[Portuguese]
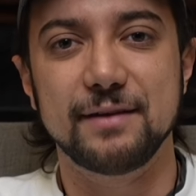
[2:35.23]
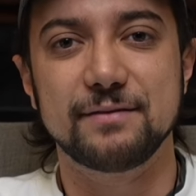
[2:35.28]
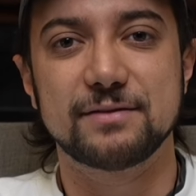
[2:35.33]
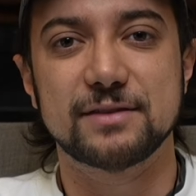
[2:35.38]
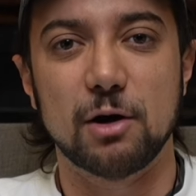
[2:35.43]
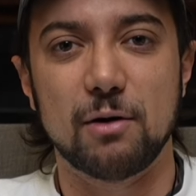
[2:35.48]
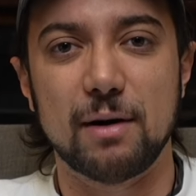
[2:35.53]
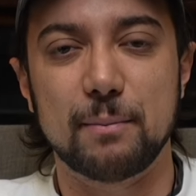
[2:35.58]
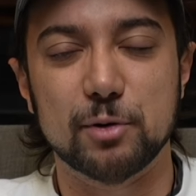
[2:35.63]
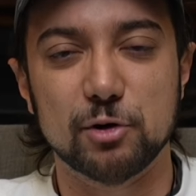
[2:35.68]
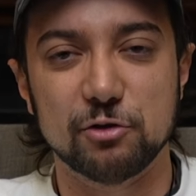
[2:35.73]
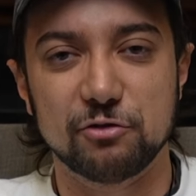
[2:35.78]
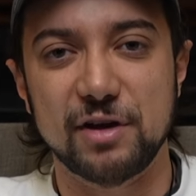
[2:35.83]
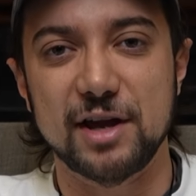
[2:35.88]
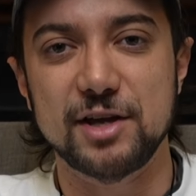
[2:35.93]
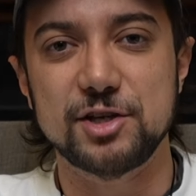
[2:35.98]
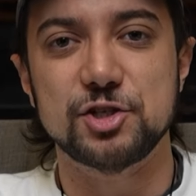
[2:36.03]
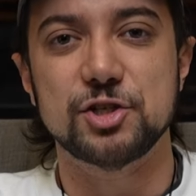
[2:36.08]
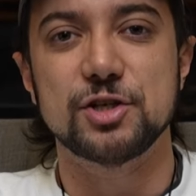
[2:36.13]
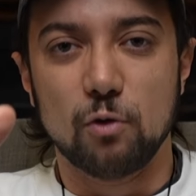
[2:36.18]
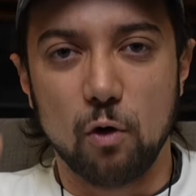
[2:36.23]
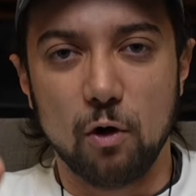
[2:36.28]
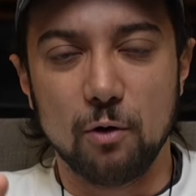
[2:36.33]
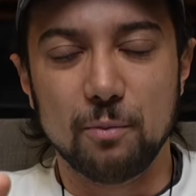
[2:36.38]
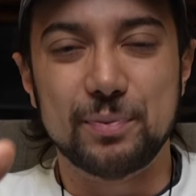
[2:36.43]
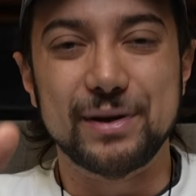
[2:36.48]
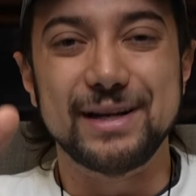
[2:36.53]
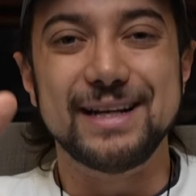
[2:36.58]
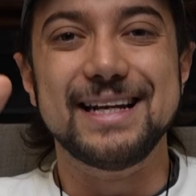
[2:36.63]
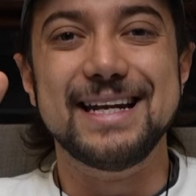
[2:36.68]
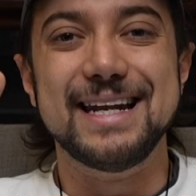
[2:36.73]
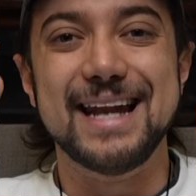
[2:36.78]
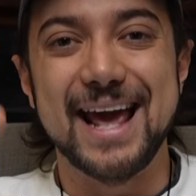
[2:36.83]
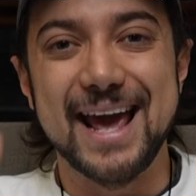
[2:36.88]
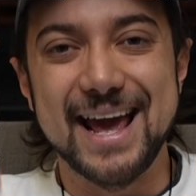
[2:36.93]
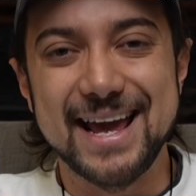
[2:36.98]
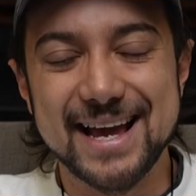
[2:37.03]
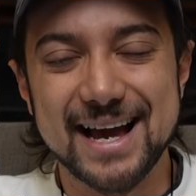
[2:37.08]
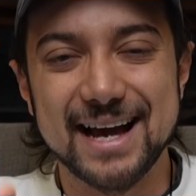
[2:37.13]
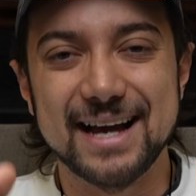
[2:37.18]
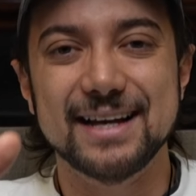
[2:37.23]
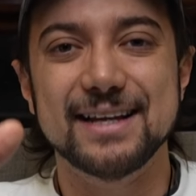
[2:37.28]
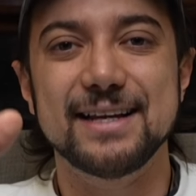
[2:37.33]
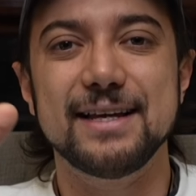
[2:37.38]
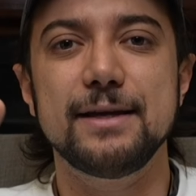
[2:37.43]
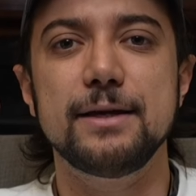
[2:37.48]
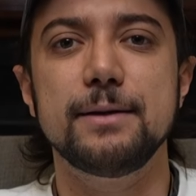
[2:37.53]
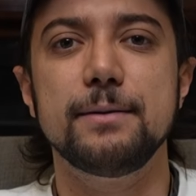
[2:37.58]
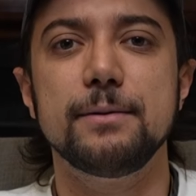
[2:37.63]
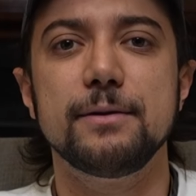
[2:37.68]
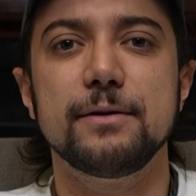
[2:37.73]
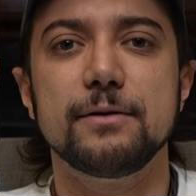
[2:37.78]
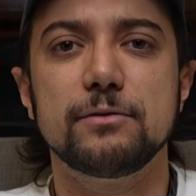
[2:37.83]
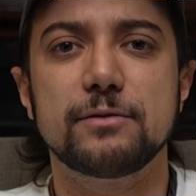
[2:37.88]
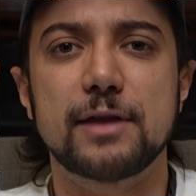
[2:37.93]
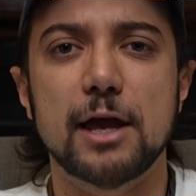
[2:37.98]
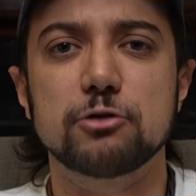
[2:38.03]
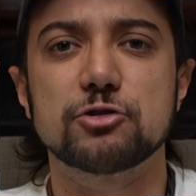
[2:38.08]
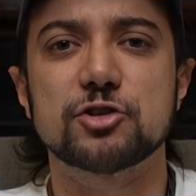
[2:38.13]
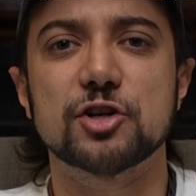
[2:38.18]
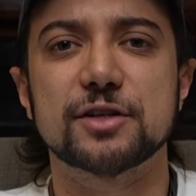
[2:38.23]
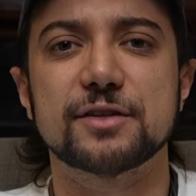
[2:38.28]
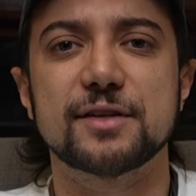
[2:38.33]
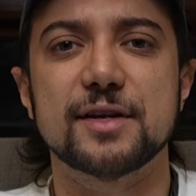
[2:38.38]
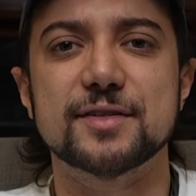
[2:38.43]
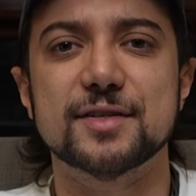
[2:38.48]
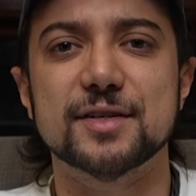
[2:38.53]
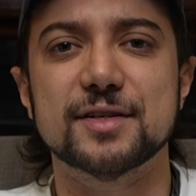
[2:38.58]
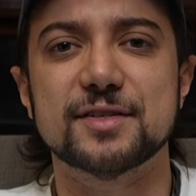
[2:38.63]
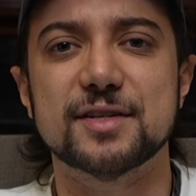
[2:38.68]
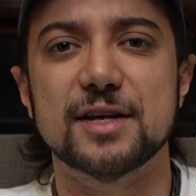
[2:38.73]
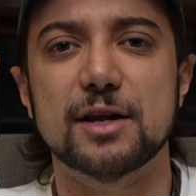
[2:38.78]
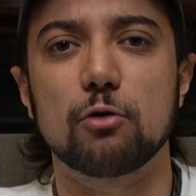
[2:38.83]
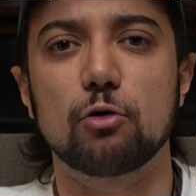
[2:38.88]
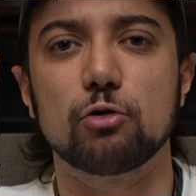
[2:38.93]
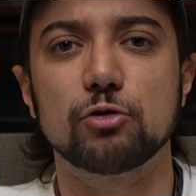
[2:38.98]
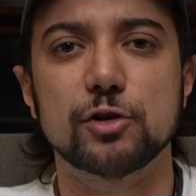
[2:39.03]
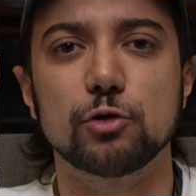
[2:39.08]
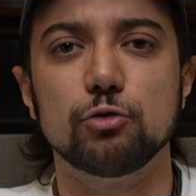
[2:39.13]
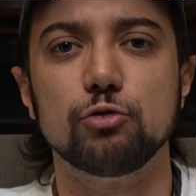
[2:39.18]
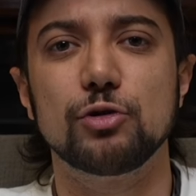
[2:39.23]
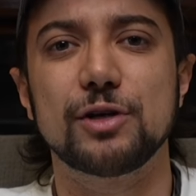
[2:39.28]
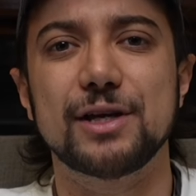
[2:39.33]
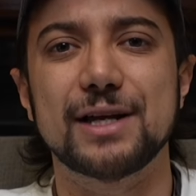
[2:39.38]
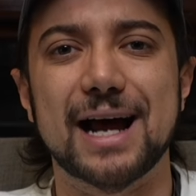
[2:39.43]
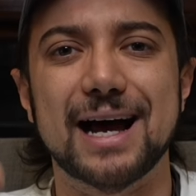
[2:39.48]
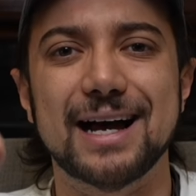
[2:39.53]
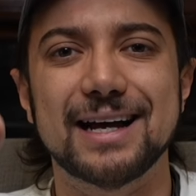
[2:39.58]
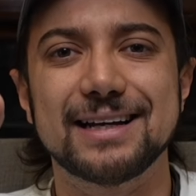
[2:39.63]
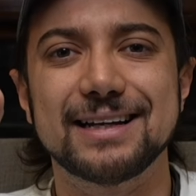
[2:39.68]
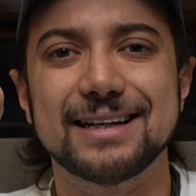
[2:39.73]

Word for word: Então aproveite, compre, leia e tenho certeza que será um conteúdo que irá